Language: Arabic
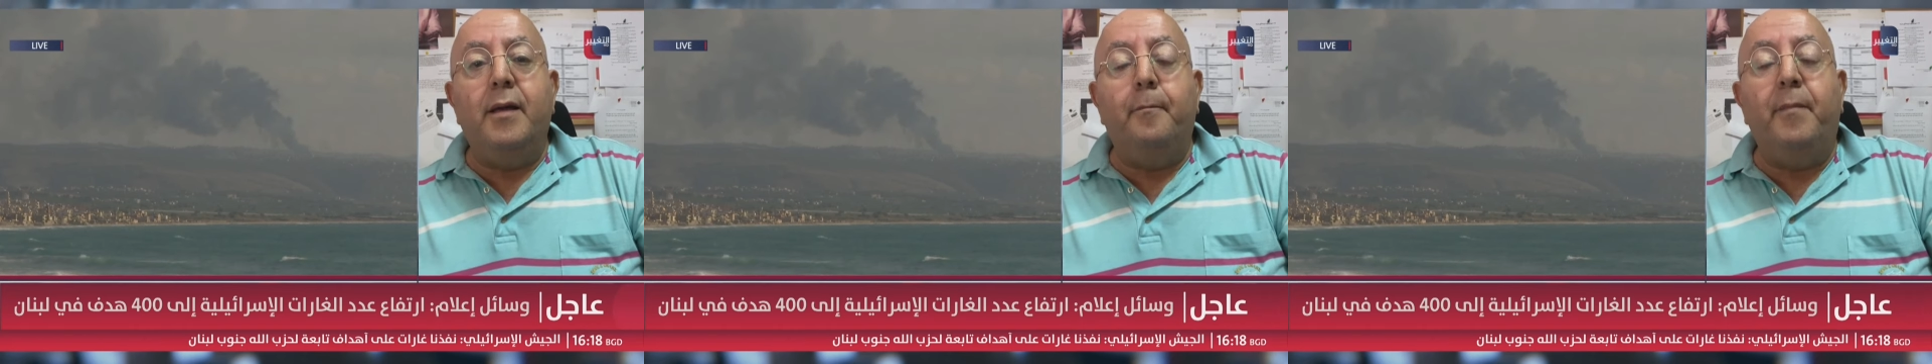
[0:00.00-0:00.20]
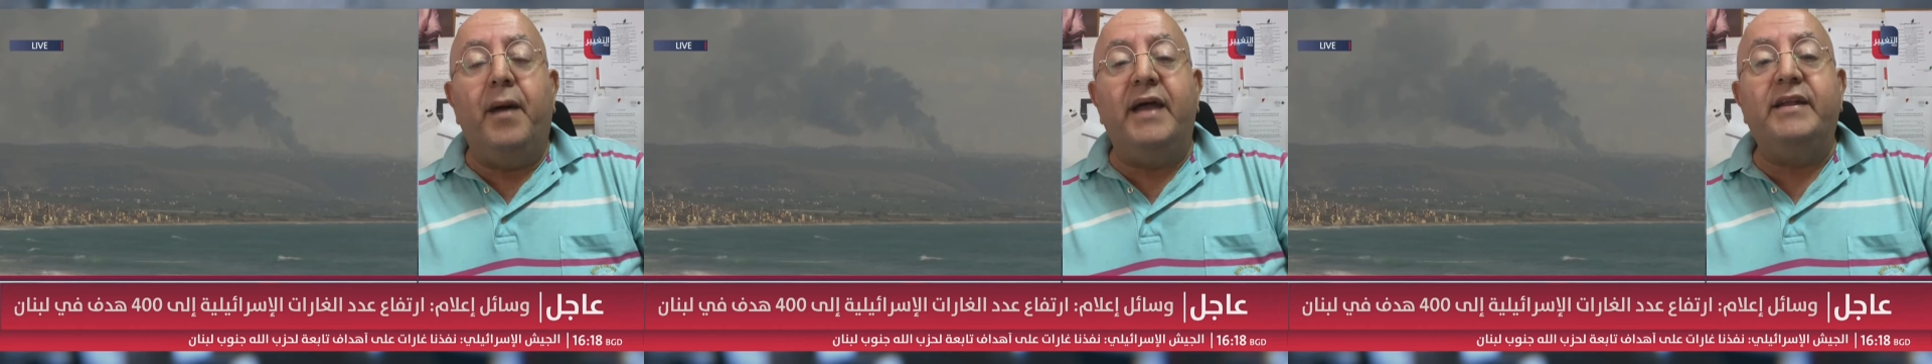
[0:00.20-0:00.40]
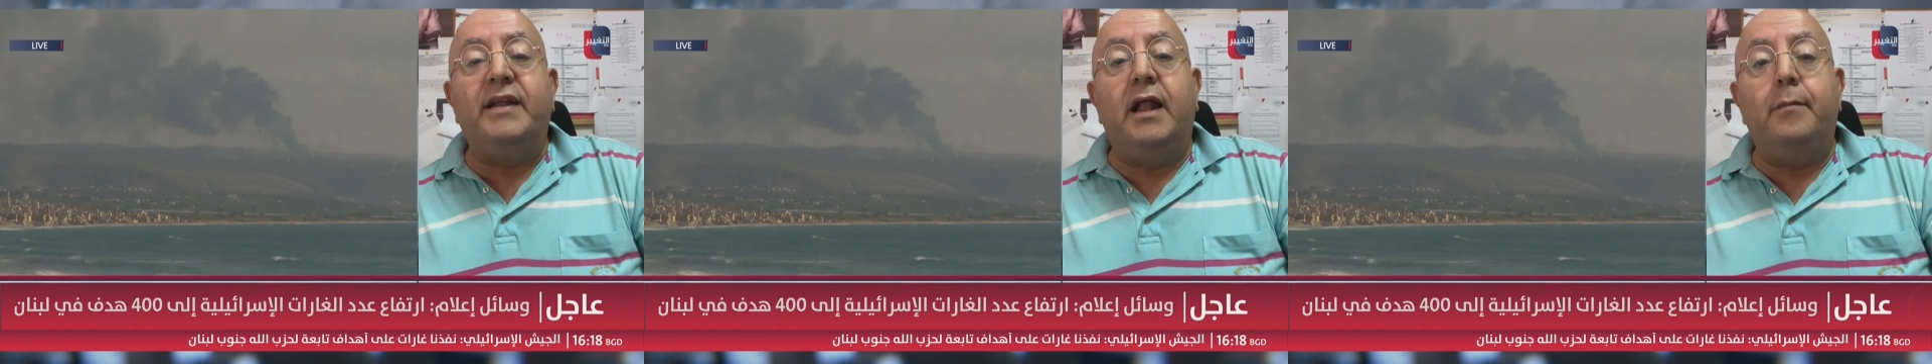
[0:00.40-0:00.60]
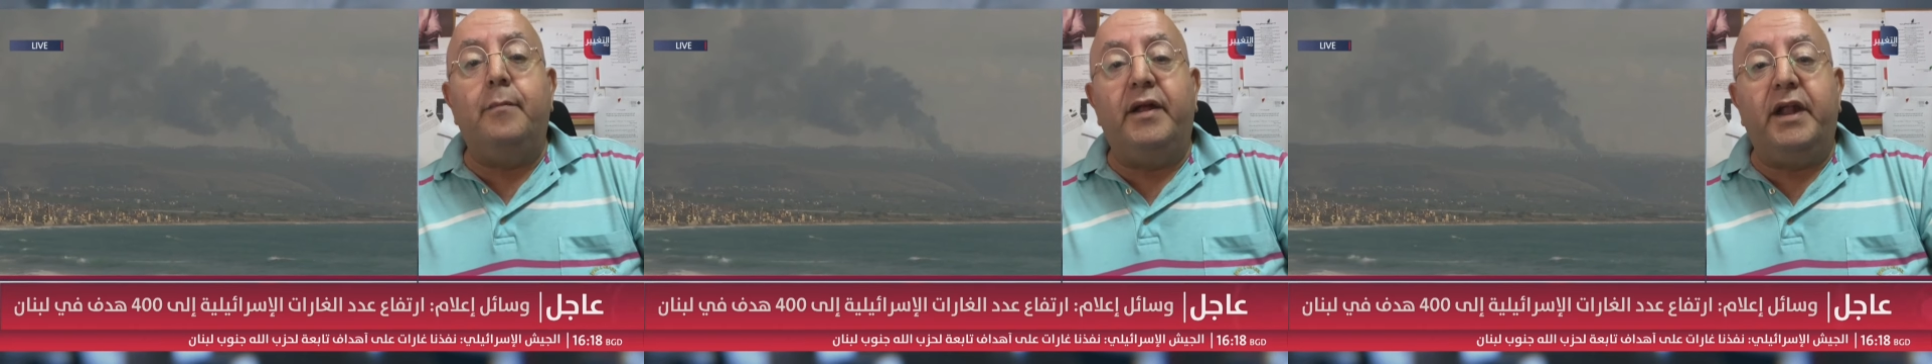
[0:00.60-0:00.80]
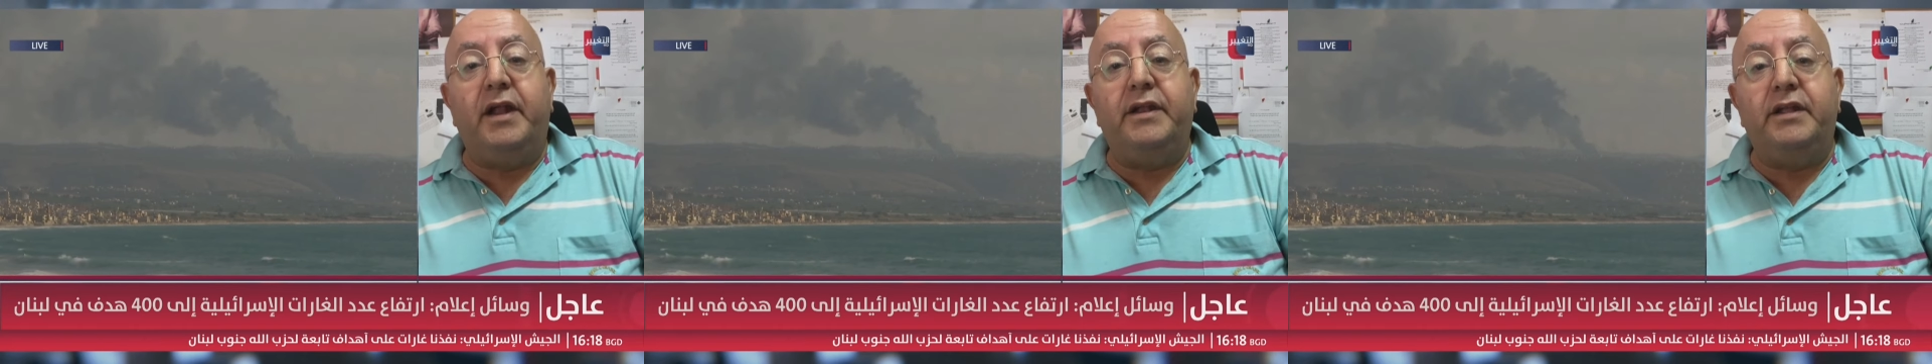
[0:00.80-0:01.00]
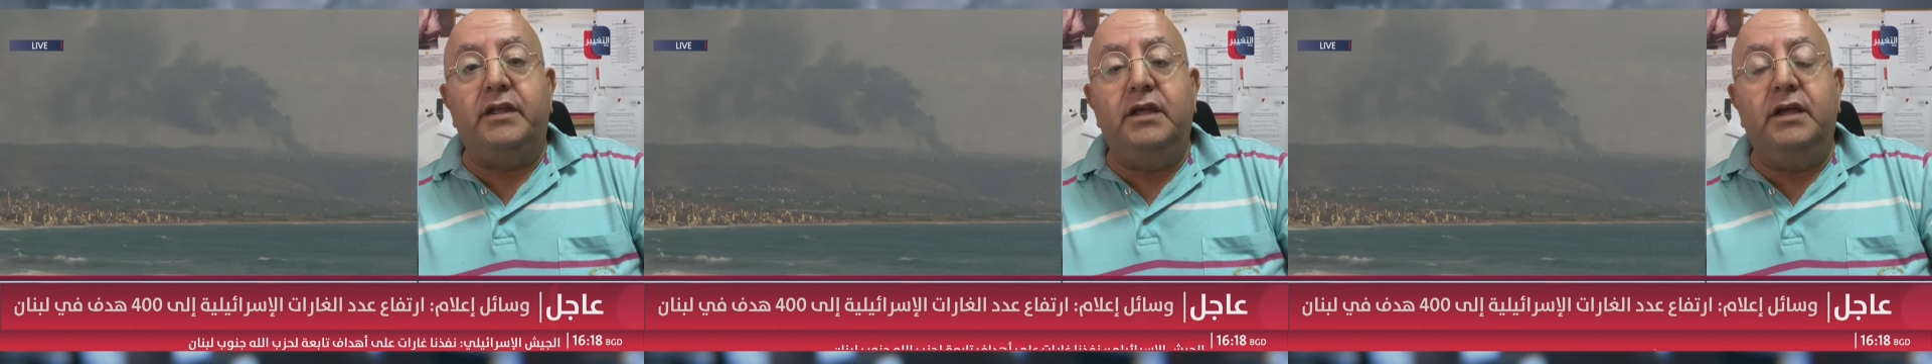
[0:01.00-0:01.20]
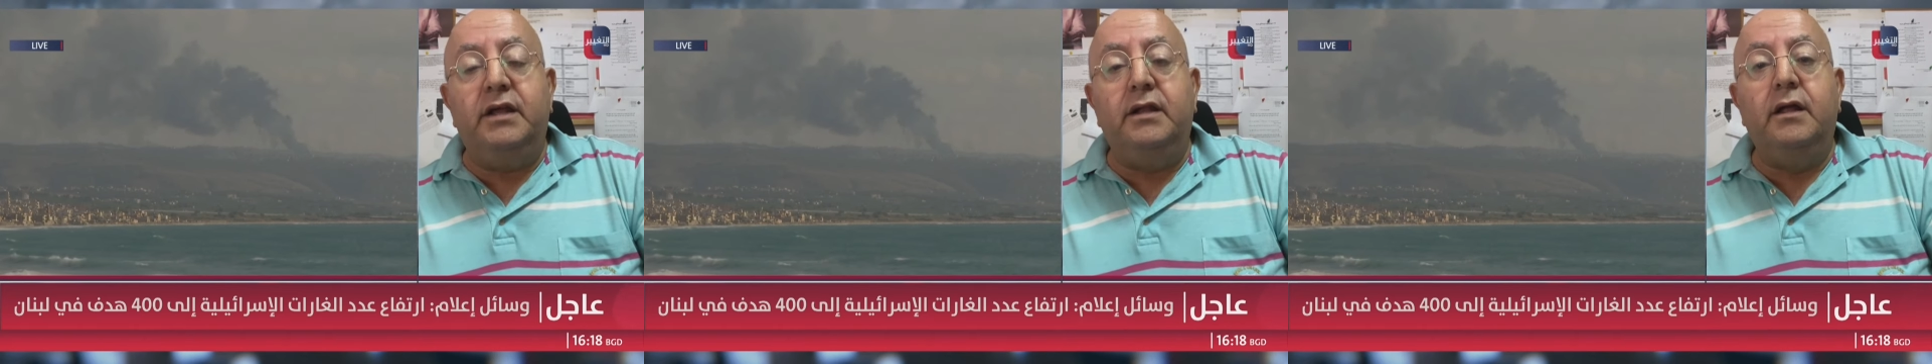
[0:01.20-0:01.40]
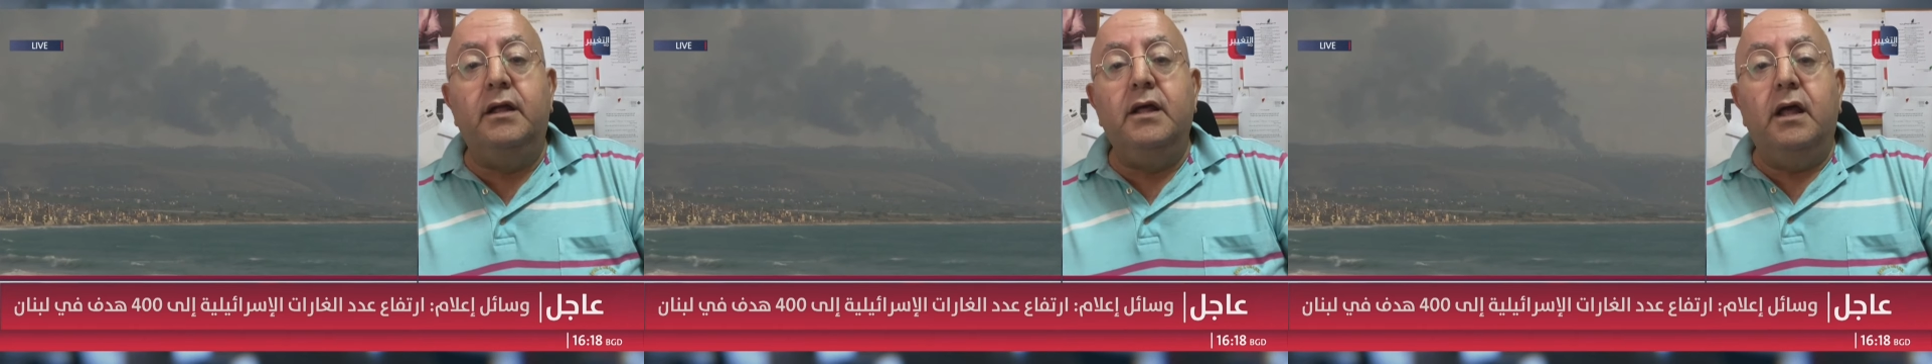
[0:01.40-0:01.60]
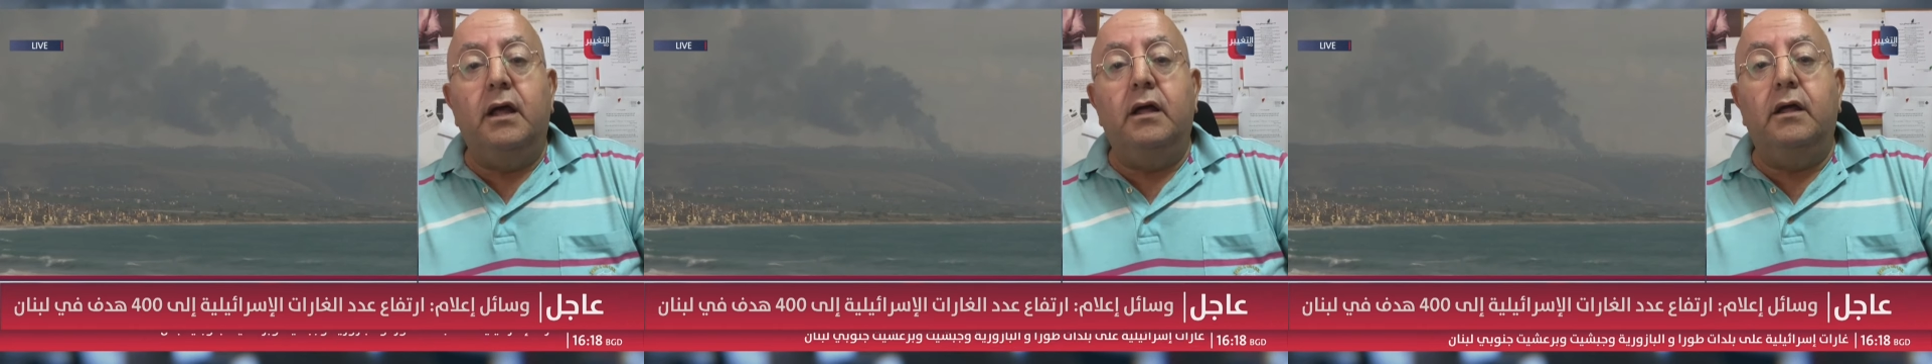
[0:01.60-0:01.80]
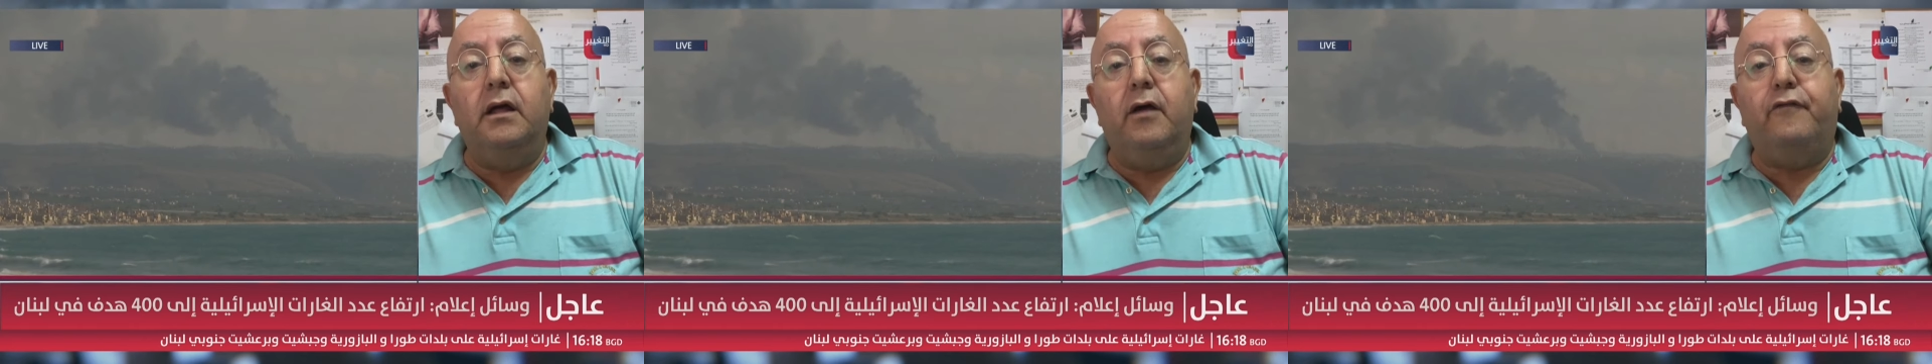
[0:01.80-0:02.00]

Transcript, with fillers: بين المدنيين آه،